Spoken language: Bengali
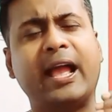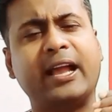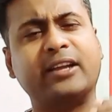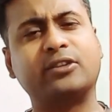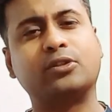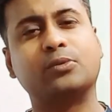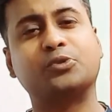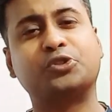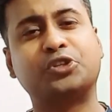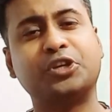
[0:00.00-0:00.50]

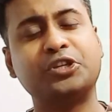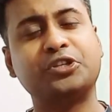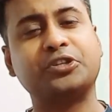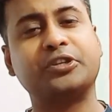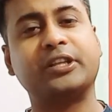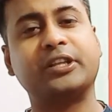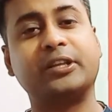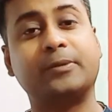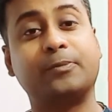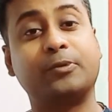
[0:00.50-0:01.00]
একদম শেষ
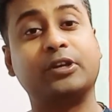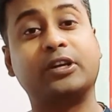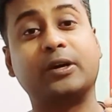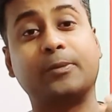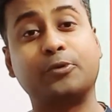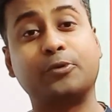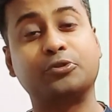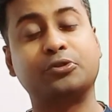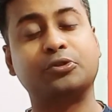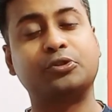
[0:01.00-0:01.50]
রাতের পরীক্ষা
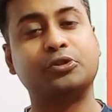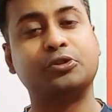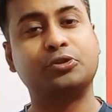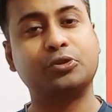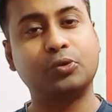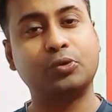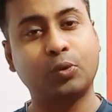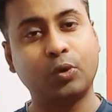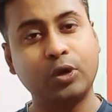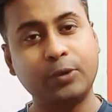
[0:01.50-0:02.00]
প্রস্তুতির
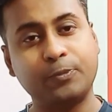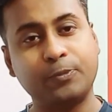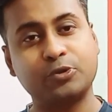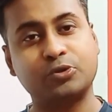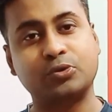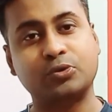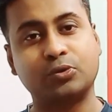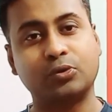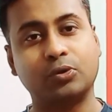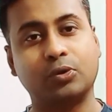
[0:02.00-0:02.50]
জন্য ওই
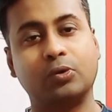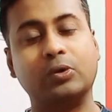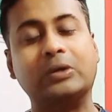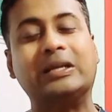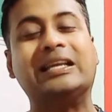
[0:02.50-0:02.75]
প্রশ্নগুলো